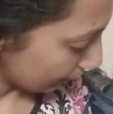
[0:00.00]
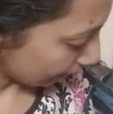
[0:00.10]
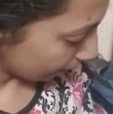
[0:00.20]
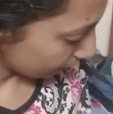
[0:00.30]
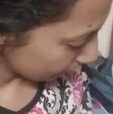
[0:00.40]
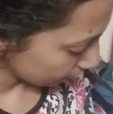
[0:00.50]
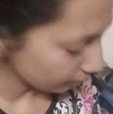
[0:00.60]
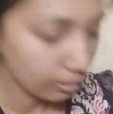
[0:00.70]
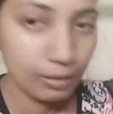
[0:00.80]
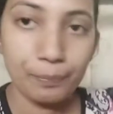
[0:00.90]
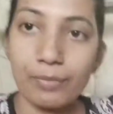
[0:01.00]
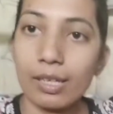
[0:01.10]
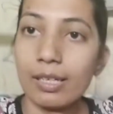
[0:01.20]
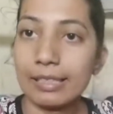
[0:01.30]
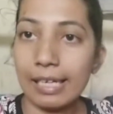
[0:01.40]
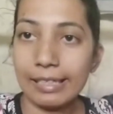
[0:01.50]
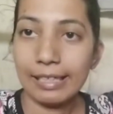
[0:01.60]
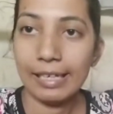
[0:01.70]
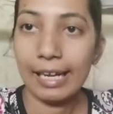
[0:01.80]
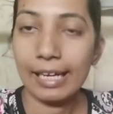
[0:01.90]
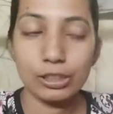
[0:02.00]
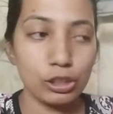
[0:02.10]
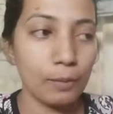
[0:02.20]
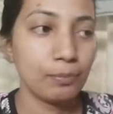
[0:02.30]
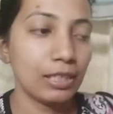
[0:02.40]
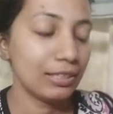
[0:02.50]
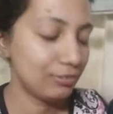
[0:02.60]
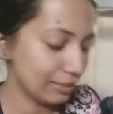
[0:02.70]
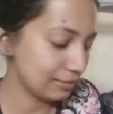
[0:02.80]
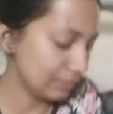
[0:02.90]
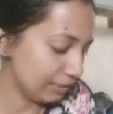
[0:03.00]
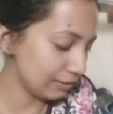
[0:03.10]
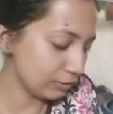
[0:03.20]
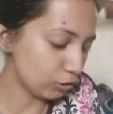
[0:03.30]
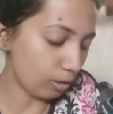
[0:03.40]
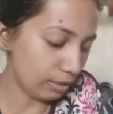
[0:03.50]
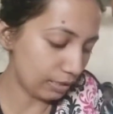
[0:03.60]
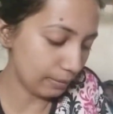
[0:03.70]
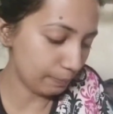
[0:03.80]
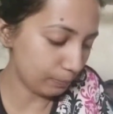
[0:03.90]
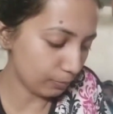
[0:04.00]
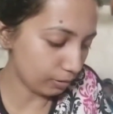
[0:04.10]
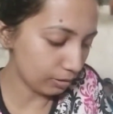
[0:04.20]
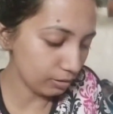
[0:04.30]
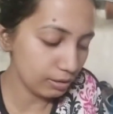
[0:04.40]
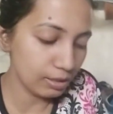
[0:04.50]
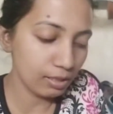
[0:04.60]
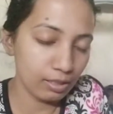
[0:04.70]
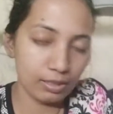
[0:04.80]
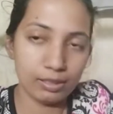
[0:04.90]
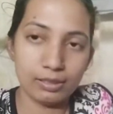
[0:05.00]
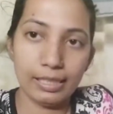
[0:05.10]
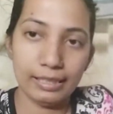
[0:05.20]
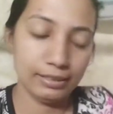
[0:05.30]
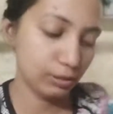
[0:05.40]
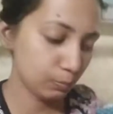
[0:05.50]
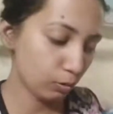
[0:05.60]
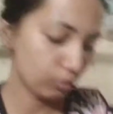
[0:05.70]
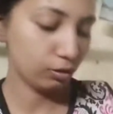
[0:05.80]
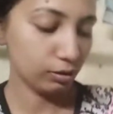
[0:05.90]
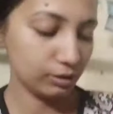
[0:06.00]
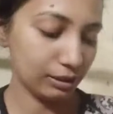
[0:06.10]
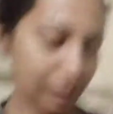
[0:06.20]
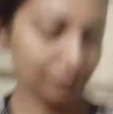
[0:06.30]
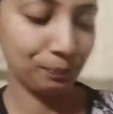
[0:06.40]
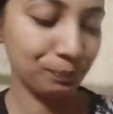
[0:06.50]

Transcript: এনে টানা এক সপ্তাহ ড্রেসিং চলার পর আজ বলল যে